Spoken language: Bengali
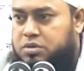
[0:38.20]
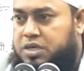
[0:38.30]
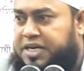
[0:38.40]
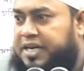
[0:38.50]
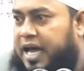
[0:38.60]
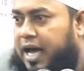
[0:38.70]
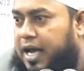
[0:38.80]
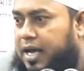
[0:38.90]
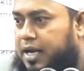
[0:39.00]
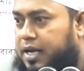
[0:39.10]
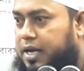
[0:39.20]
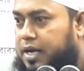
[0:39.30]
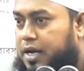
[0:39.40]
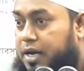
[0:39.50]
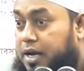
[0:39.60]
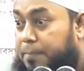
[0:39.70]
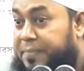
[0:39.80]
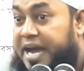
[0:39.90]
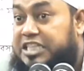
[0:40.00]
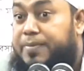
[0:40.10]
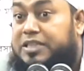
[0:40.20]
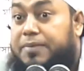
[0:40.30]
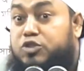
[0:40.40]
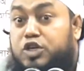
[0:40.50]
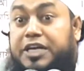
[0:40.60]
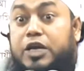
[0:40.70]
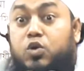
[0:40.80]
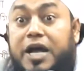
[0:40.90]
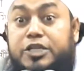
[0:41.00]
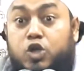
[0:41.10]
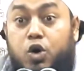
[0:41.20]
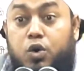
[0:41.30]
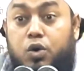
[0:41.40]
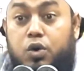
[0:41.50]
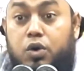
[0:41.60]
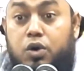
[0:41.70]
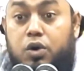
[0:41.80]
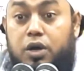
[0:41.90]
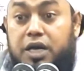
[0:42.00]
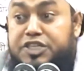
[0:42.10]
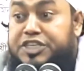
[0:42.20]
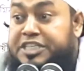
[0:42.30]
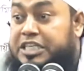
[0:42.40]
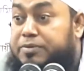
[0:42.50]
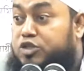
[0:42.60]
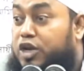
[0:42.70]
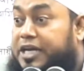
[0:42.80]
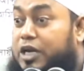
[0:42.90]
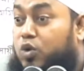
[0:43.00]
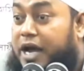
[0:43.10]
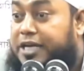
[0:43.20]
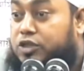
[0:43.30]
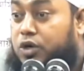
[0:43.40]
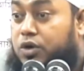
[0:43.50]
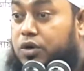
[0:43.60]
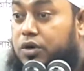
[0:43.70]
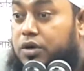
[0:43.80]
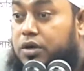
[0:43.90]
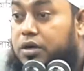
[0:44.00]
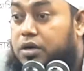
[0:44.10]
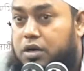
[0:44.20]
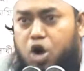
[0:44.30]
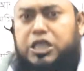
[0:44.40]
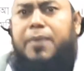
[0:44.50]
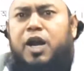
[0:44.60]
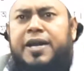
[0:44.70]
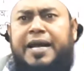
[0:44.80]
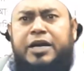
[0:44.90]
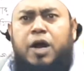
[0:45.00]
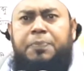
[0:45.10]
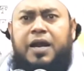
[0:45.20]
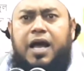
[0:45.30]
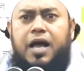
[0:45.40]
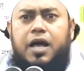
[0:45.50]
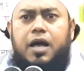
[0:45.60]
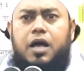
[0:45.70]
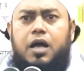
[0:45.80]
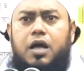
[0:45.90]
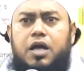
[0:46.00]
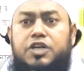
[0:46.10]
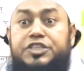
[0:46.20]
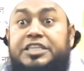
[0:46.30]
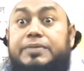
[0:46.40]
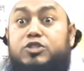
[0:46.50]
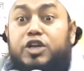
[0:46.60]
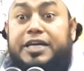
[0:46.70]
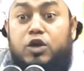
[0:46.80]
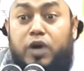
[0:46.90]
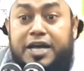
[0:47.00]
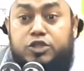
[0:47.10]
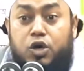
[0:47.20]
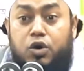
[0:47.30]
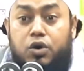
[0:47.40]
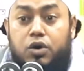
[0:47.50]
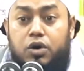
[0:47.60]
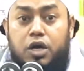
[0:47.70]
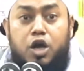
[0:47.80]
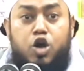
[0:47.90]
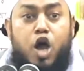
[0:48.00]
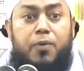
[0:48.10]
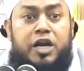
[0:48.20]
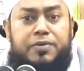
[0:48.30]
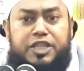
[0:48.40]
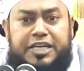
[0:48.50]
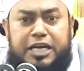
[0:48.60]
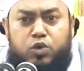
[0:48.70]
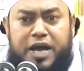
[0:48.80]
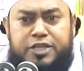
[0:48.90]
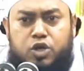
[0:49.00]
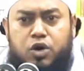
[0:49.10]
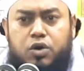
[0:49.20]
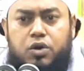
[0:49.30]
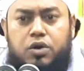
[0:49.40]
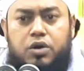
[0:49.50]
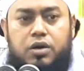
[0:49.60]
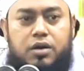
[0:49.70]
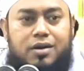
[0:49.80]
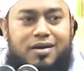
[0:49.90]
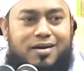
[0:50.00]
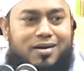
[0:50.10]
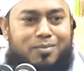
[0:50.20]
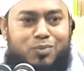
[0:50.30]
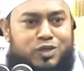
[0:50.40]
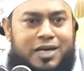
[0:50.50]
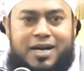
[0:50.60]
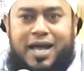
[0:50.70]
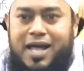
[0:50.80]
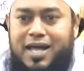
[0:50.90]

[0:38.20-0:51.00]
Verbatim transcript: ঠিক কিনা মেহেদি পাতার ভিতরে কি লুকাইত চিনির ভিতরে কি লুকাইত কথা বলেন না কেন আপনারা চিনির ভিতরে কি লুকাইত লবণের ভিতরে কি লুকাইত বুঝেন না